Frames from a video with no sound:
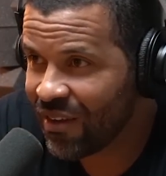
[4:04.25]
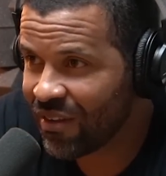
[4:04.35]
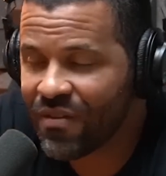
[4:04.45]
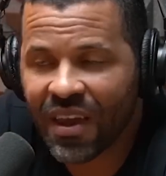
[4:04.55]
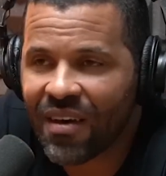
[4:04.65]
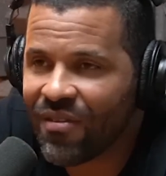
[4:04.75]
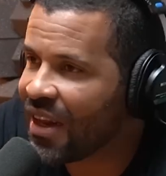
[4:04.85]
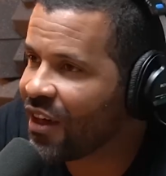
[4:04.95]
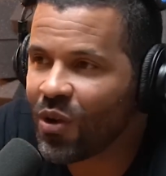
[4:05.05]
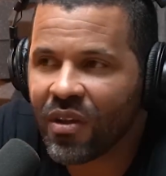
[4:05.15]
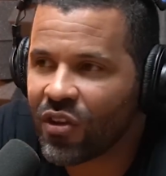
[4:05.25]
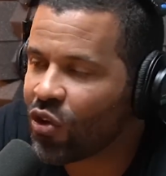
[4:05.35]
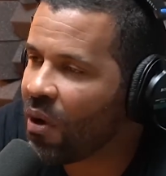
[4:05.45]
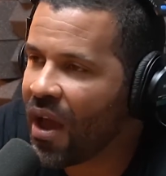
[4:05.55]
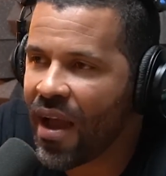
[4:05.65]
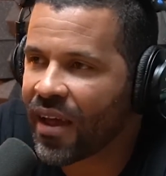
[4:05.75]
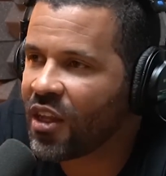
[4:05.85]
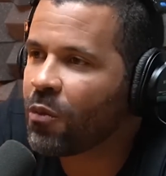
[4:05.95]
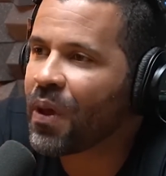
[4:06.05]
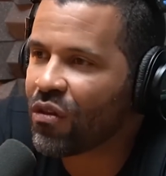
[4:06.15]
Você vê que, na verdade, não existe uma regra
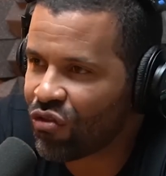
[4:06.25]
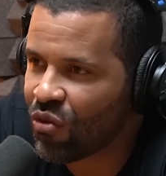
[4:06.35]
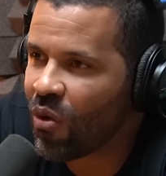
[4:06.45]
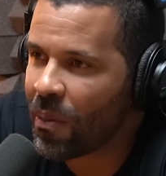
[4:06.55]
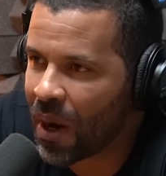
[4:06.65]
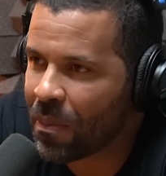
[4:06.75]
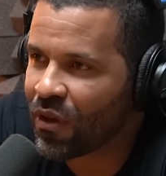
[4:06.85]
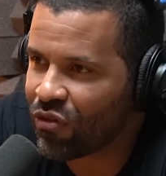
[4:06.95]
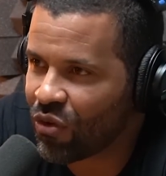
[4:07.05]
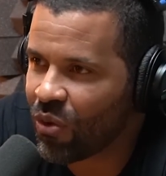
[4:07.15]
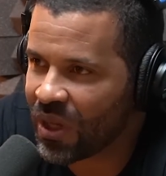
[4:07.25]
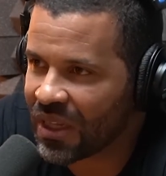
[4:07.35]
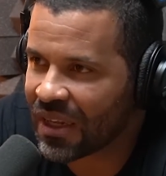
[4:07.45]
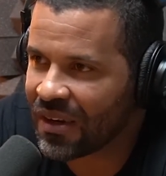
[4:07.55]
de pessoa para pessoa, entendeu?